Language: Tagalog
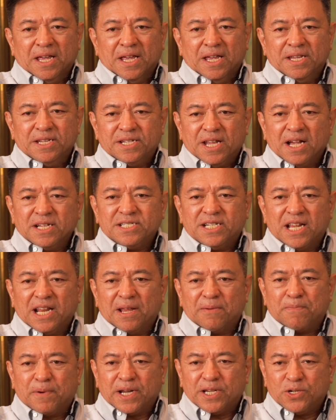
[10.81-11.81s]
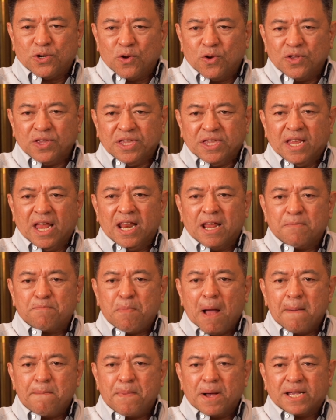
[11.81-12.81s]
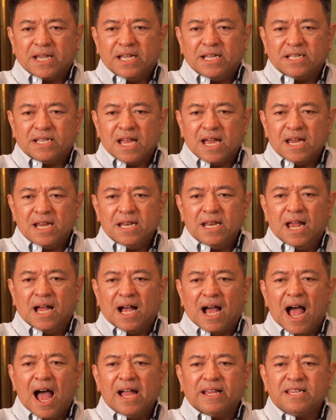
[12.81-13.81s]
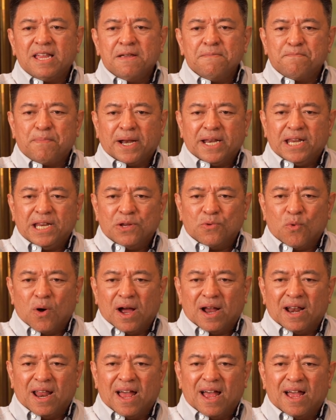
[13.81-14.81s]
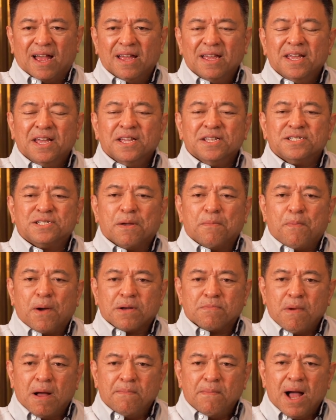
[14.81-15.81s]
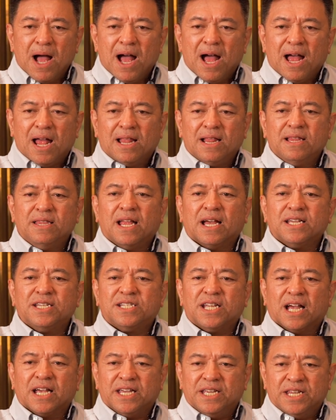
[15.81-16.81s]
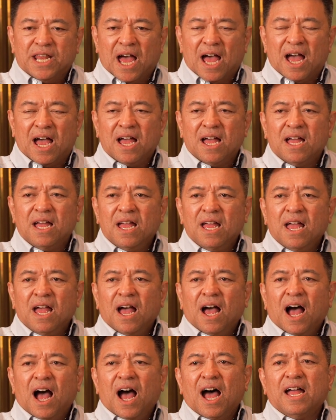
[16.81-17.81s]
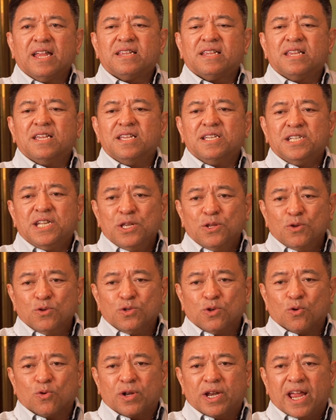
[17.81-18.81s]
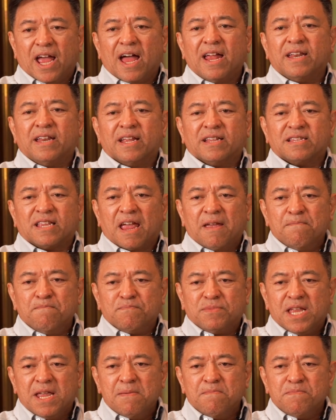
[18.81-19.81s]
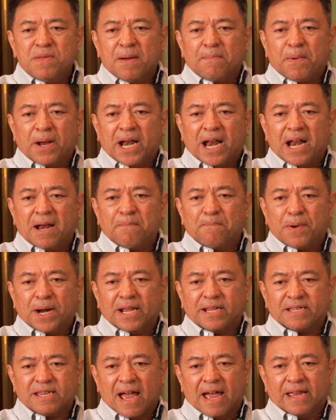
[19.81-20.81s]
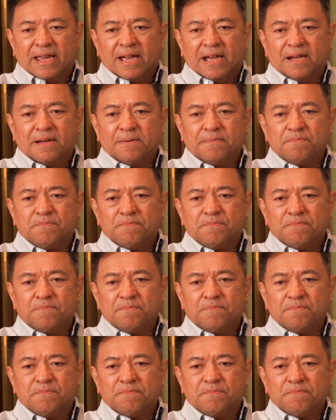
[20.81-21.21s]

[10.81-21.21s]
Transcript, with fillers: Isang selebrasyon na nagpapakita ng ating paniniwala sa pagmamahal ng isang ina at sinusuklian ng taimtim na pananampalataya.